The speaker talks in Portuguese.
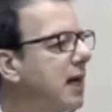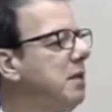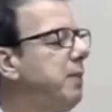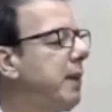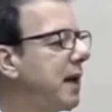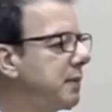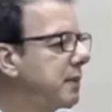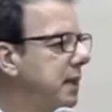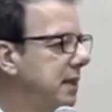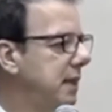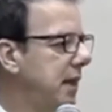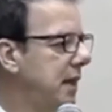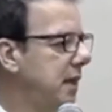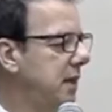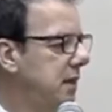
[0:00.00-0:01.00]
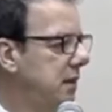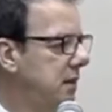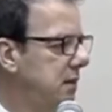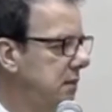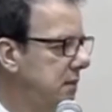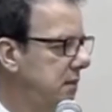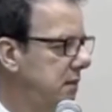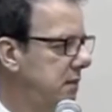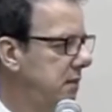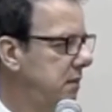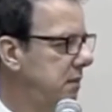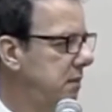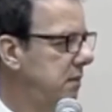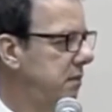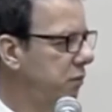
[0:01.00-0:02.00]
parlamentar,
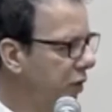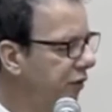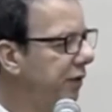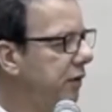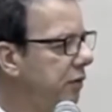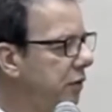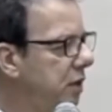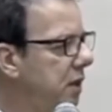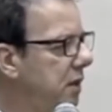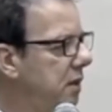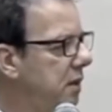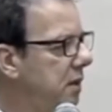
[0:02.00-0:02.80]
por favor.